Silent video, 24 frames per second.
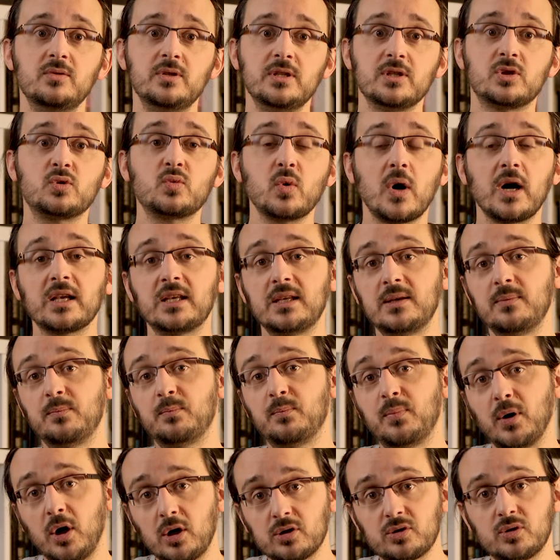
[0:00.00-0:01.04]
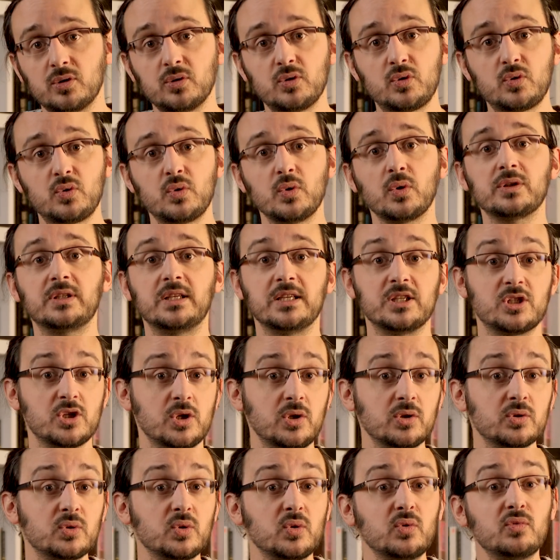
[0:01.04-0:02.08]
une histoire qui porte sur des
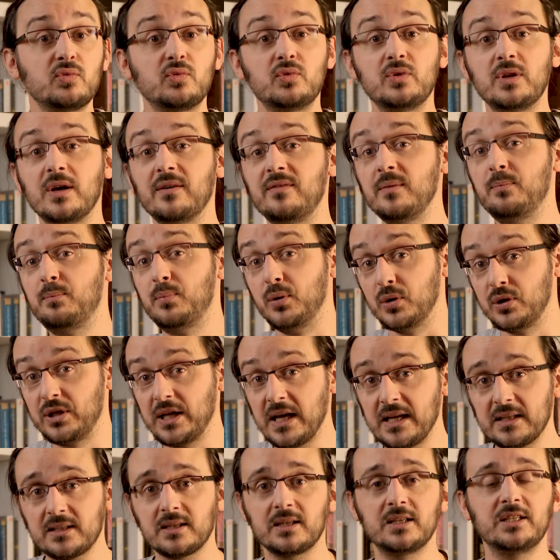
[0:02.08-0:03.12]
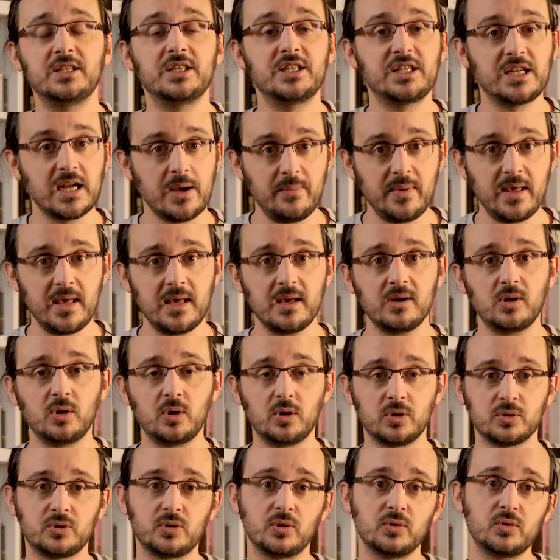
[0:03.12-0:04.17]
gens dont vous n'avez peut-être jamais
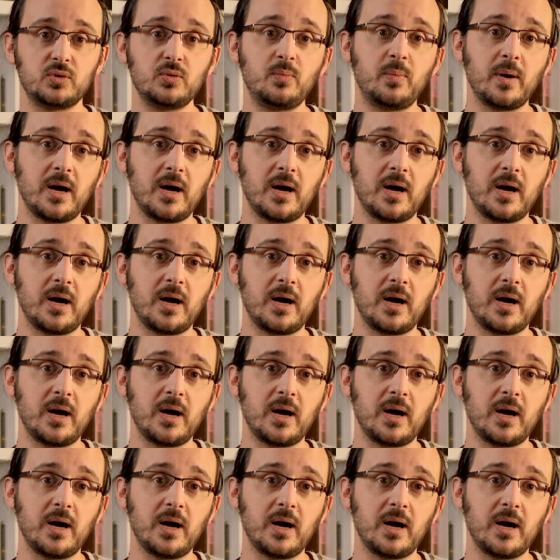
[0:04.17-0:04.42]
entendu